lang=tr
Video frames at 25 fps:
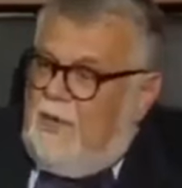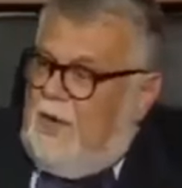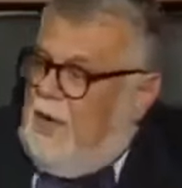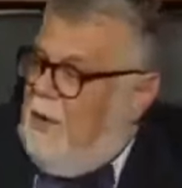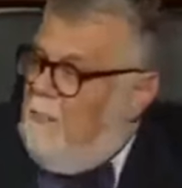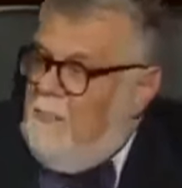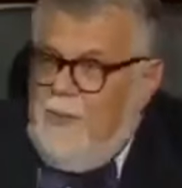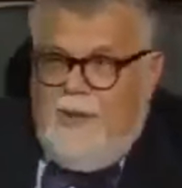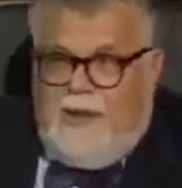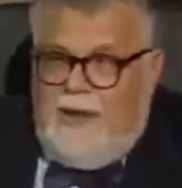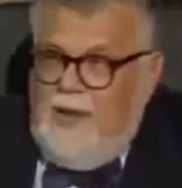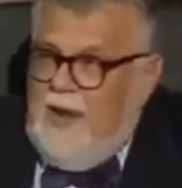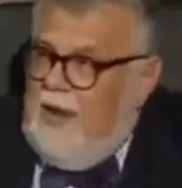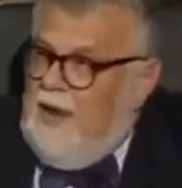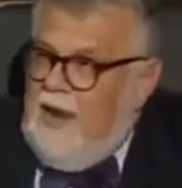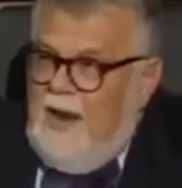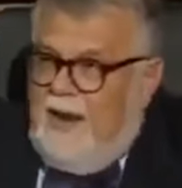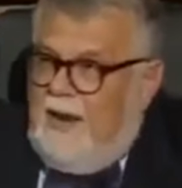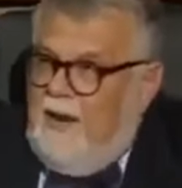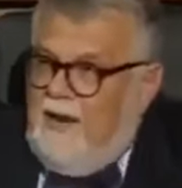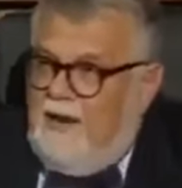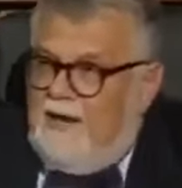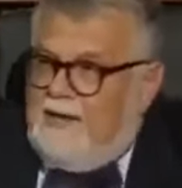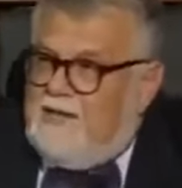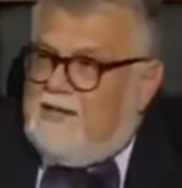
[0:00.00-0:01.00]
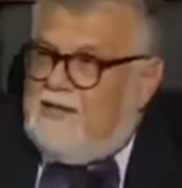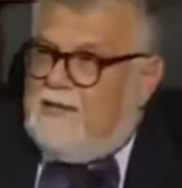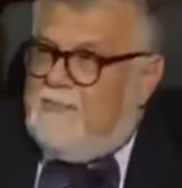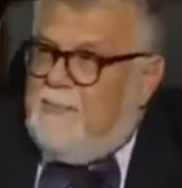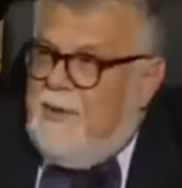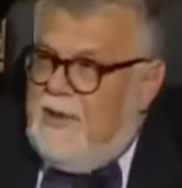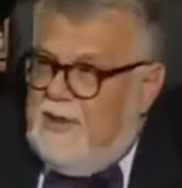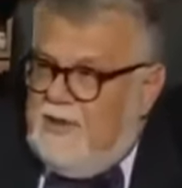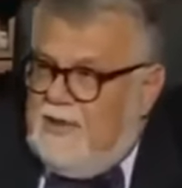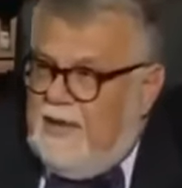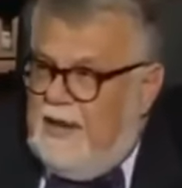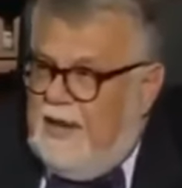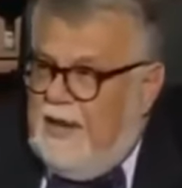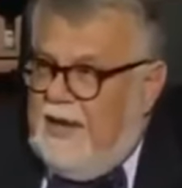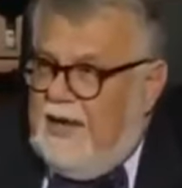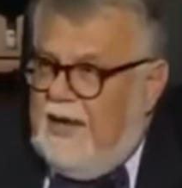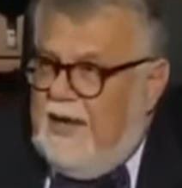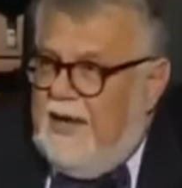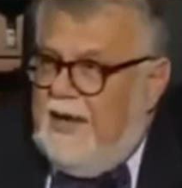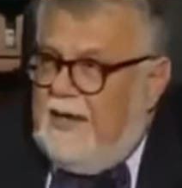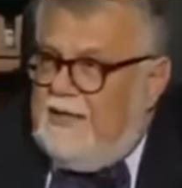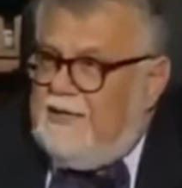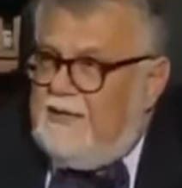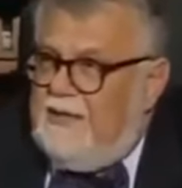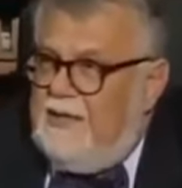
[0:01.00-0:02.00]
kabileler arası meydana
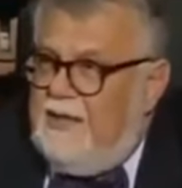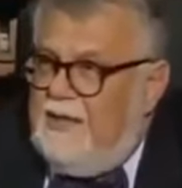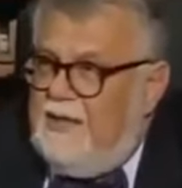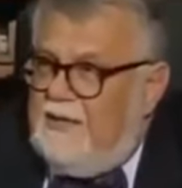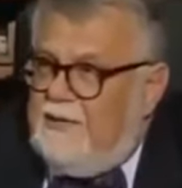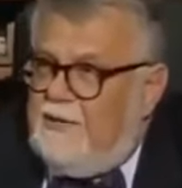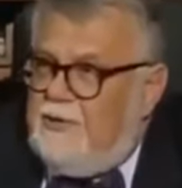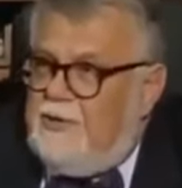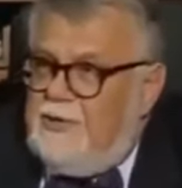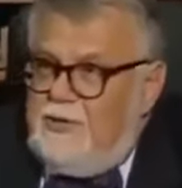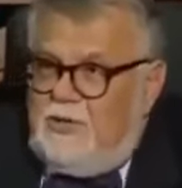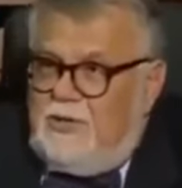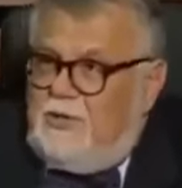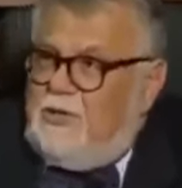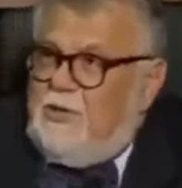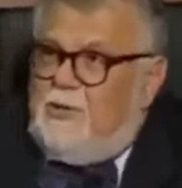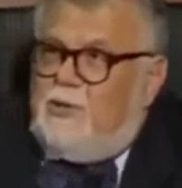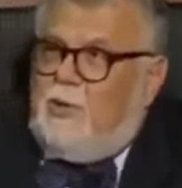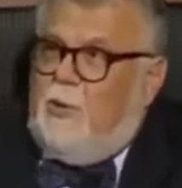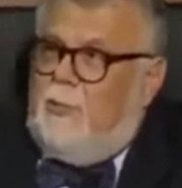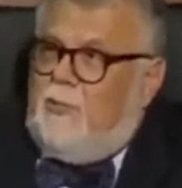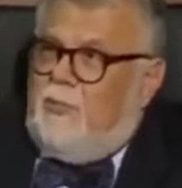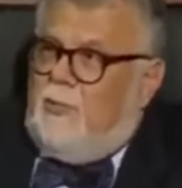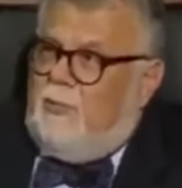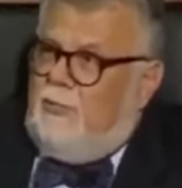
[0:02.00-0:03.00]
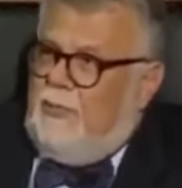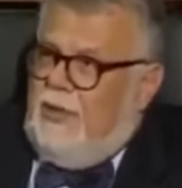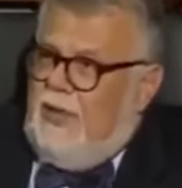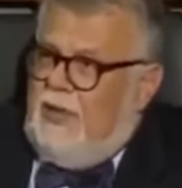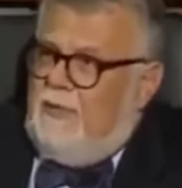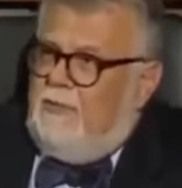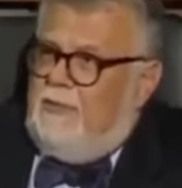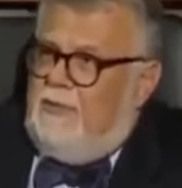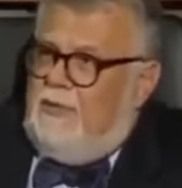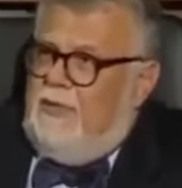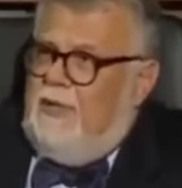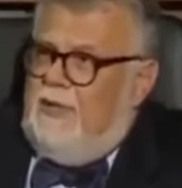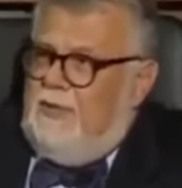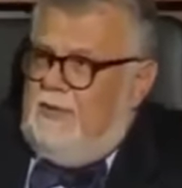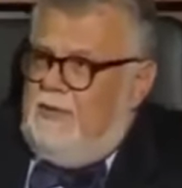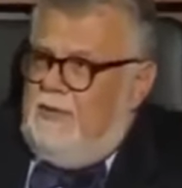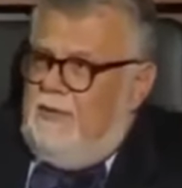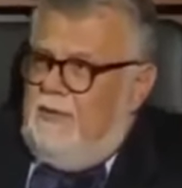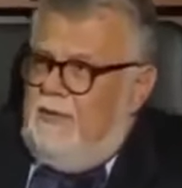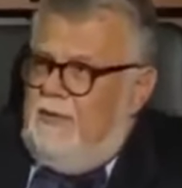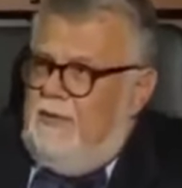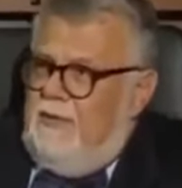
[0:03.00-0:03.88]
gelen şeyler. Küçücük toplumlar bunlar.